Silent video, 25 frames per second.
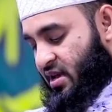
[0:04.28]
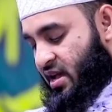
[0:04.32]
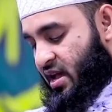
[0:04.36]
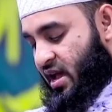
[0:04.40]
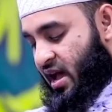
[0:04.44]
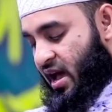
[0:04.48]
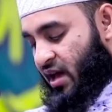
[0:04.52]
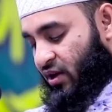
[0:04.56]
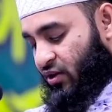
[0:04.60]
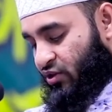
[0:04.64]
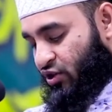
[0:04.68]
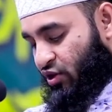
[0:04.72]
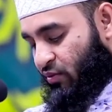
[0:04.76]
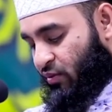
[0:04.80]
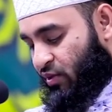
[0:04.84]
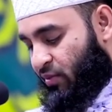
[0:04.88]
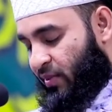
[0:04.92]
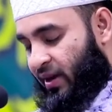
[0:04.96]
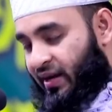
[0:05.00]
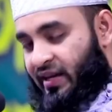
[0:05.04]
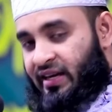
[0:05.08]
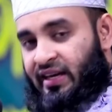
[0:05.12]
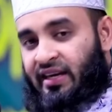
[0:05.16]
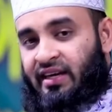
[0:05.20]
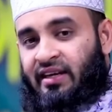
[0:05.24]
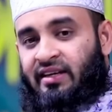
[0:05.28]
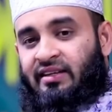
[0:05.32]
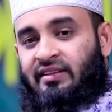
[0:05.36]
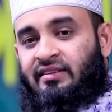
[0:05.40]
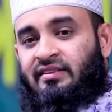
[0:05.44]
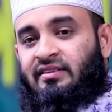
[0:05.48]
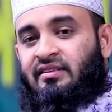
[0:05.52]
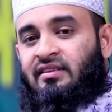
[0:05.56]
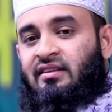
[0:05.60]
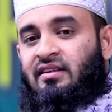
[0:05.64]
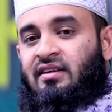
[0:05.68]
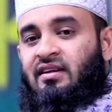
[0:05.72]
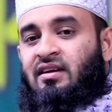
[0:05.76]
হ্যাঁ আরো সময় বাকি
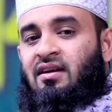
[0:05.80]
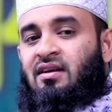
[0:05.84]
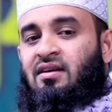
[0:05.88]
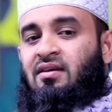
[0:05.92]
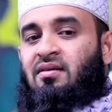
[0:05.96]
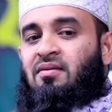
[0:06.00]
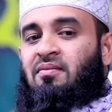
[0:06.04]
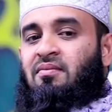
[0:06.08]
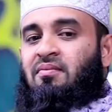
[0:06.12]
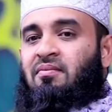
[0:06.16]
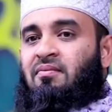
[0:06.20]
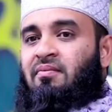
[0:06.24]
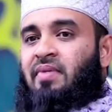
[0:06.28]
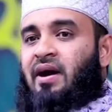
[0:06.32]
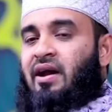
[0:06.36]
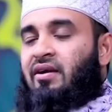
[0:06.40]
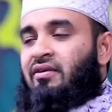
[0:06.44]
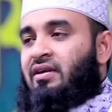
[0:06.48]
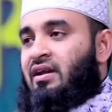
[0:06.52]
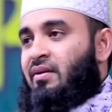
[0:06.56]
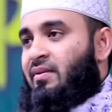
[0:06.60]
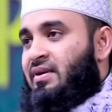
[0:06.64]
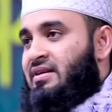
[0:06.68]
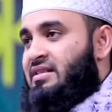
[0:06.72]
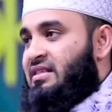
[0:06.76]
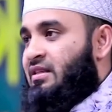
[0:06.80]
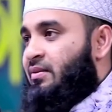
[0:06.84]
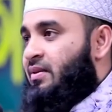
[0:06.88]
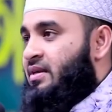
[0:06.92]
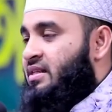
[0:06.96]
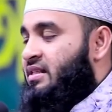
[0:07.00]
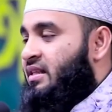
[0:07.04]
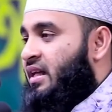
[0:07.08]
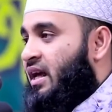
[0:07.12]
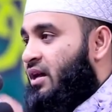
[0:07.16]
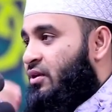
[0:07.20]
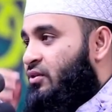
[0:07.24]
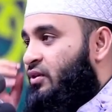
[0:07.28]
বারোটা বাজতে
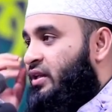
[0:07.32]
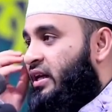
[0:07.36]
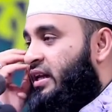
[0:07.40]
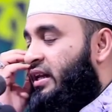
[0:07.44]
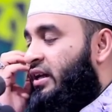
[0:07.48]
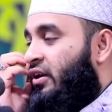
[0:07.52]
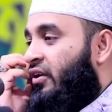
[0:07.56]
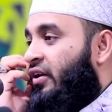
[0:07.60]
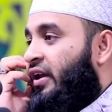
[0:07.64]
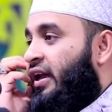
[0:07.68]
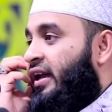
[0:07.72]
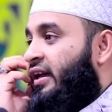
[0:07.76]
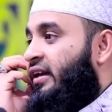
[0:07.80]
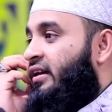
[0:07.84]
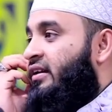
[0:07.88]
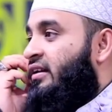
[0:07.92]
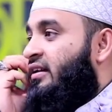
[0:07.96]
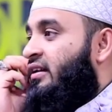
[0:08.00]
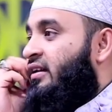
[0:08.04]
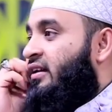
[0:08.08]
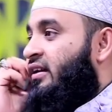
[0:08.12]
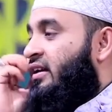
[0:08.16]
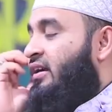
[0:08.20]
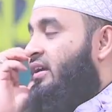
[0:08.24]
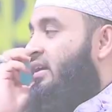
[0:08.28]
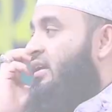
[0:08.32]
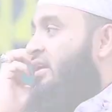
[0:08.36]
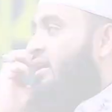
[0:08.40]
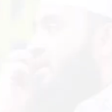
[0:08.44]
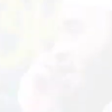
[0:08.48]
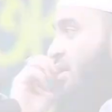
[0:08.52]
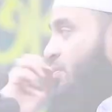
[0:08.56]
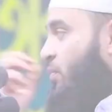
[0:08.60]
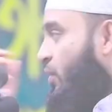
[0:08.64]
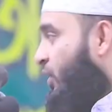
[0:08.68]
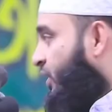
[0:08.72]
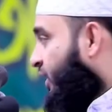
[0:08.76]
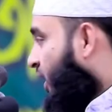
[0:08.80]
বাজতে আরো দেরি অনেক
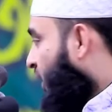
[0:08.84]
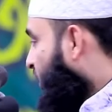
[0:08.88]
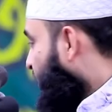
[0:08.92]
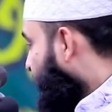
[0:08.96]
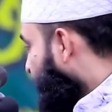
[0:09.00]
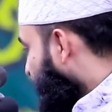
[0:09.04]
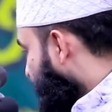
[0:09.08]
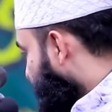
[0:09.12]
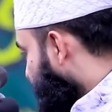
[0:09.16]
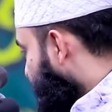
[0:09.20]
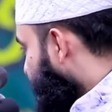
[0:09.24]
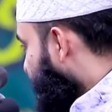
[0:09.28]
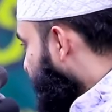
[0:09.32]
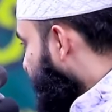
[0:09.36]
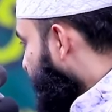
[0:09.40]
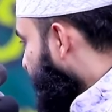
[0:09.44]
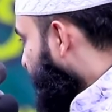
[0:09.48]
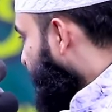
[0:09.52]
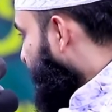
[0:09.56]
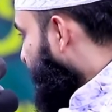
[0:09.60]
এখানে পটকা টটকা বোঝায়